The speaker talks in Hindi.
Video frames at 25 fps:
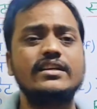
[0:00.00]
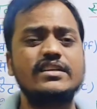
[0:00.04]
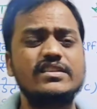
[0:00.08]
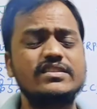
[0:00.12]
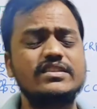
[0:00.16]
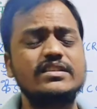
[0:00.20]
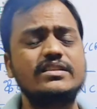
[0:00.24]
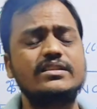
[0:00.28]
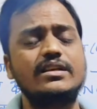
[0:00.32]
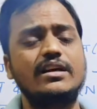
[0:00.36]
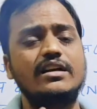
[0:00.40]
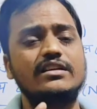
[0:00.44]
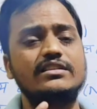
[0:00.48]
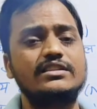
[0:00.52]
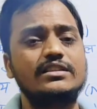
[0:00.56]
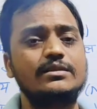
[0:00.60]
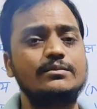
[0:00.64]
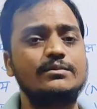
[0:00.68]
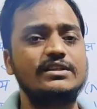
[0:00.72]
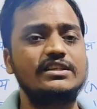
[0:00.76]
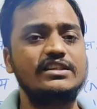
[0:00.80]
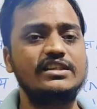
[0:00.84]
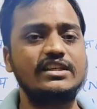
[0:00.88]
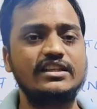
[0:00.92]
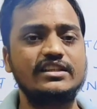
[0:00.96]
किसी तरह से
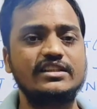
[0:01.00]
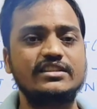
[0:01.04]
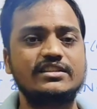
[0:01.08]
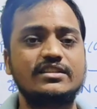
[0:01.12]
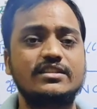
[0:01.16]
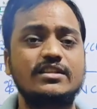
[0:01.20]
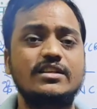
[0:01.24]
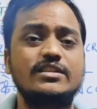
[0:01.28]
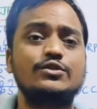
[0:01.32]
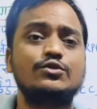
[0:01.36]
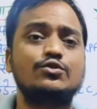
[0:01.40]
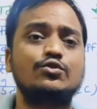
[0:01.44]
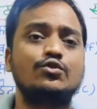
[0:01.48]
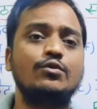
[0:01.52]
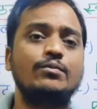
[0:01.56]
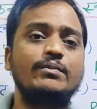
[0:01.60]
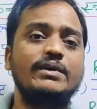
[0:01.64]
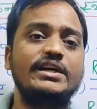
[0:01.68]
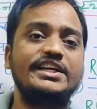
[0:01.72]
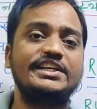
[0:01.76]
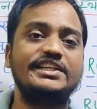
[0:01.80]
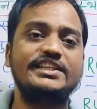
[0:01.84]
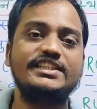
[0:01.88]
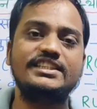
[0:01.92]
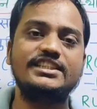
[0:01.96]
भी किया जा सकता है जिसको
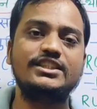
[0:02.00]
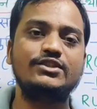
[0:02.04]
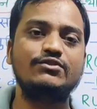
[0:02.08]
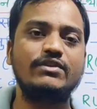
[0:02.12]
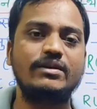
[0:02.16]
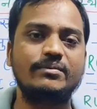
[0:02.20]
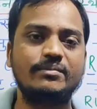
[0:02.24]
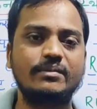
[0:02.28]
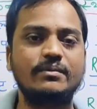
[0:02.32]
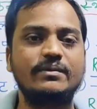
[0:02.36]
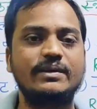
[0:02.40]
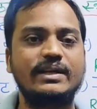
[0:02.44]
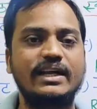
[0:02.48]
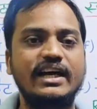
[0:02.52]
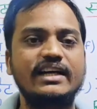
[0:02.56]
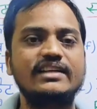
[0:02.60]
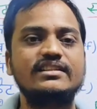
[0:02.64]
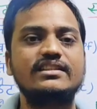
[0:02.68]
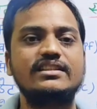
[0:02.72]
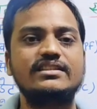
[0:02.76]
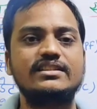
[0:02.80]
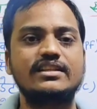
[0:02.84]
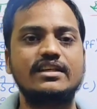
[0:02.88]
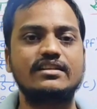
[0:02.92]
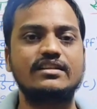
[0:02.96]
मैं इजी वे में
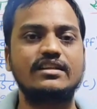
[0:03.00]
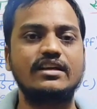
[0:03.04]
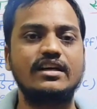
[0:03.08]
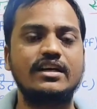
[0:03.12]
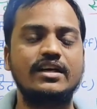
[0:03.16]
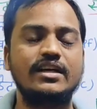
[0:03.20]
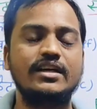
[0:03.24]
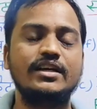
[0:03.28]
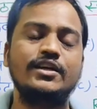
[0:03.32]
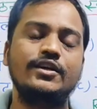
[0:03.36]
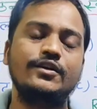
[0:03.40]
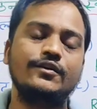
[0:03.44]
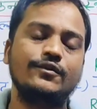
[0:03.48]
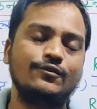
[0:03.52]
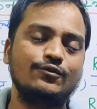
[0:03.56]
बनाया जा सकता है